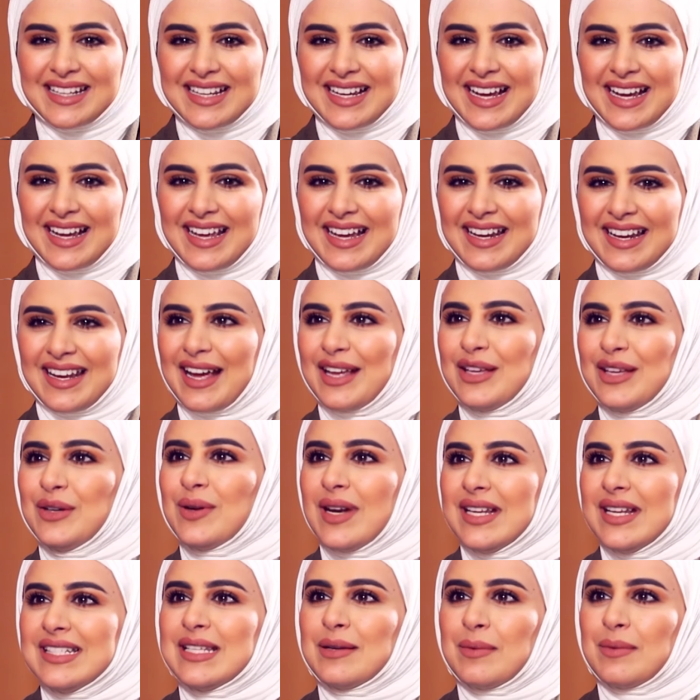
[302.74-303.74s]
يعني هيون
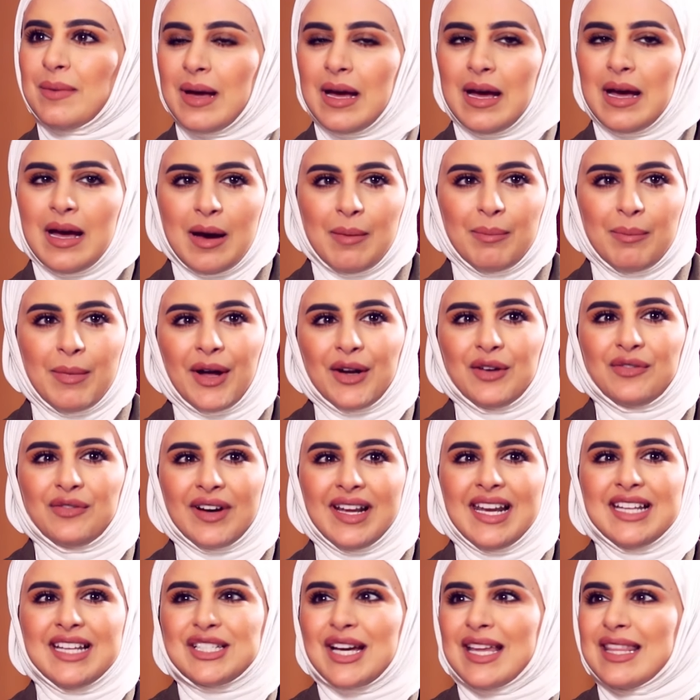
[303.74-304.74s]
انت معروف
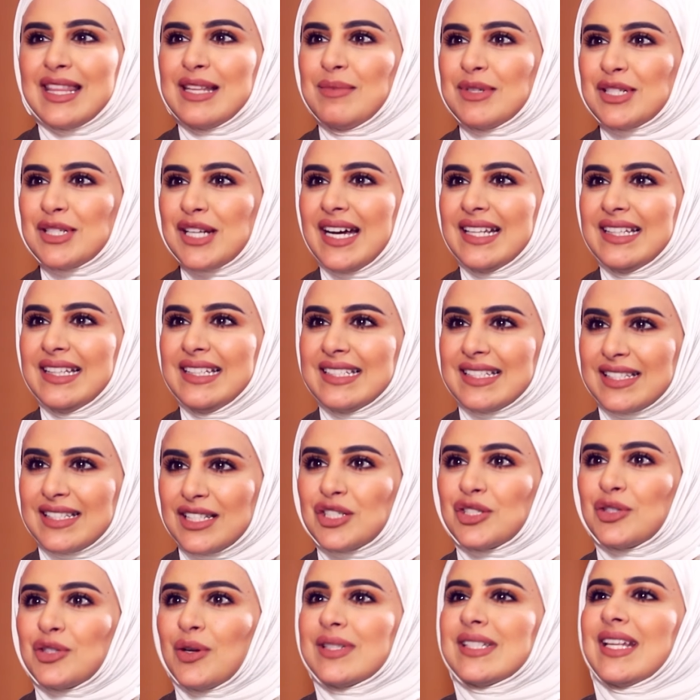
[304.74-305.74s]
عليك هذه المشاهد اللي
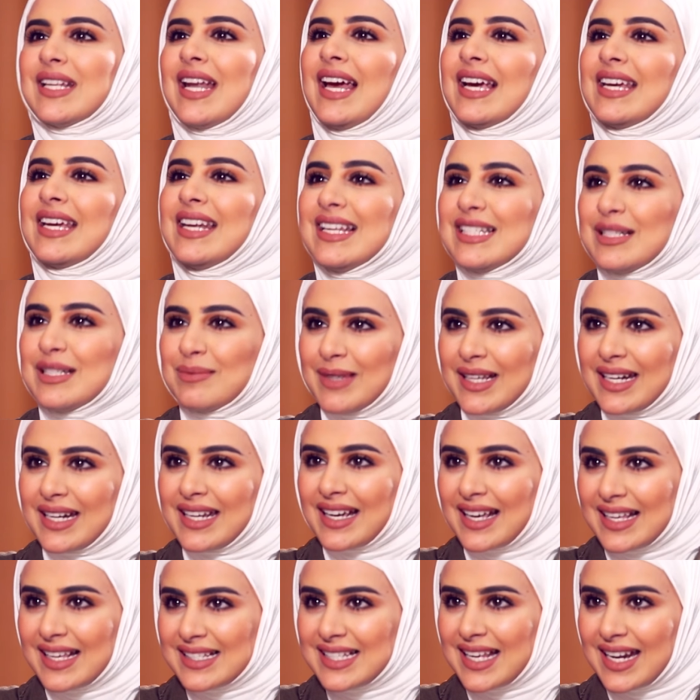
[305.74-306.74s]
صدق توصل حق ناس
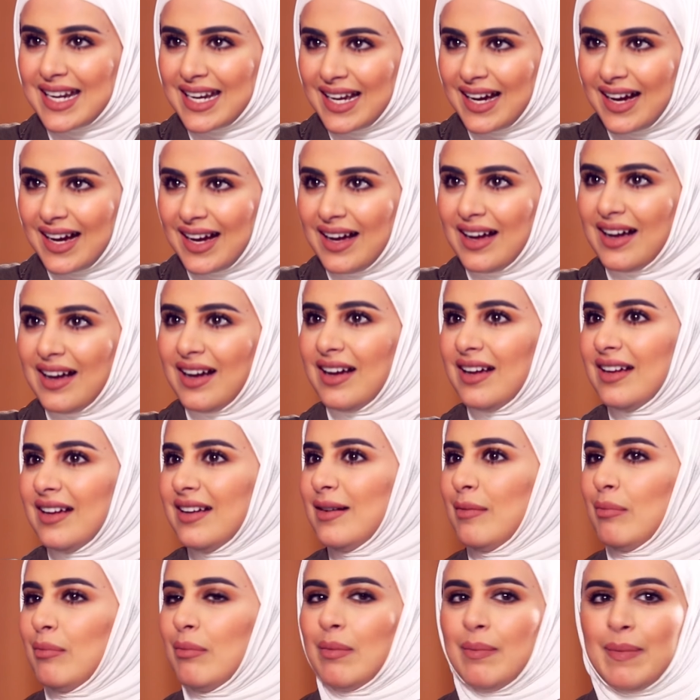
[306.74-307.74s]
بطريقه سريعه
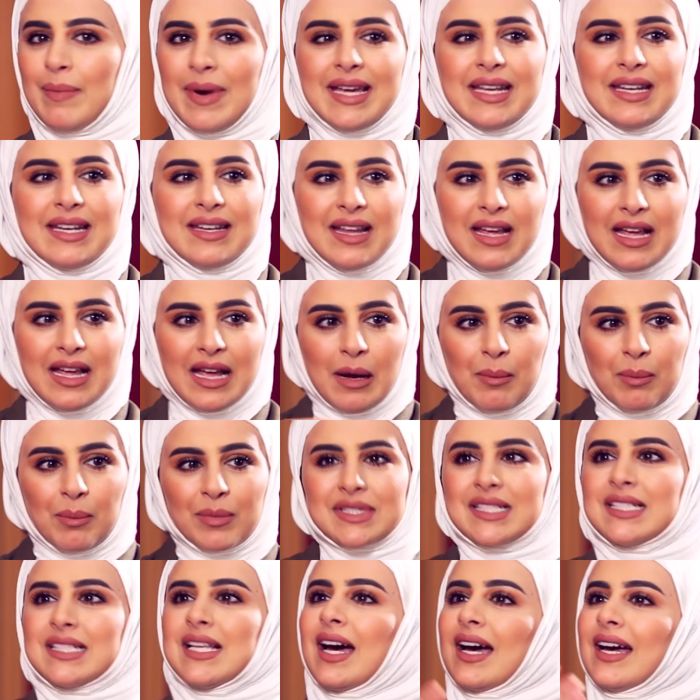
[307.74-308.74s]
بين
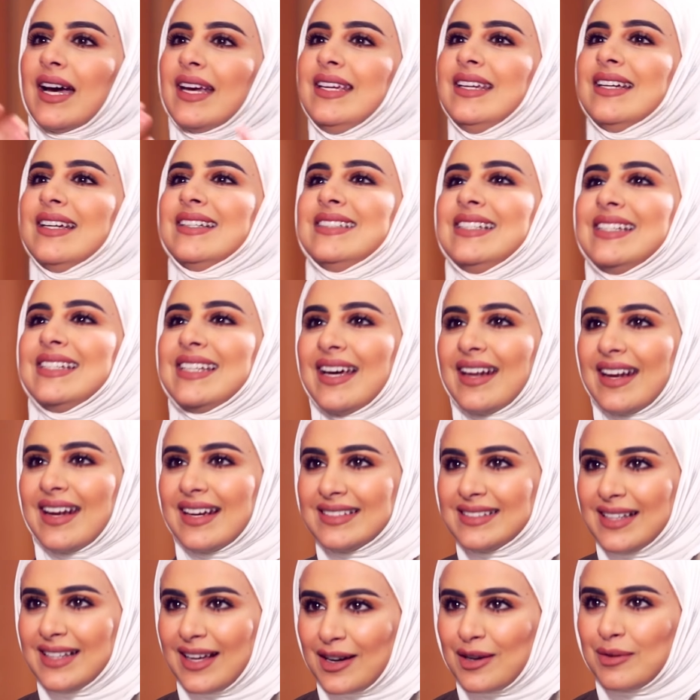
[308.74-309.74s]
مصداقيه
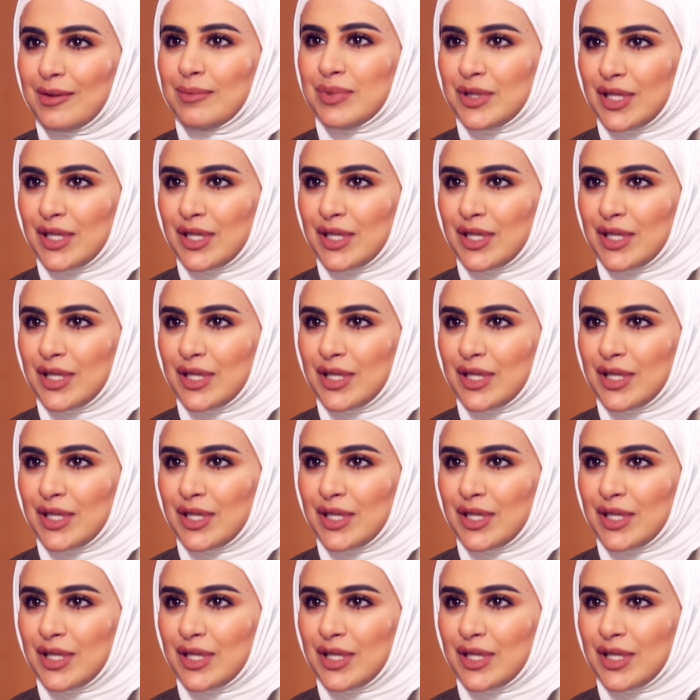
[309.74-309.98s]
الكاركتر بعدين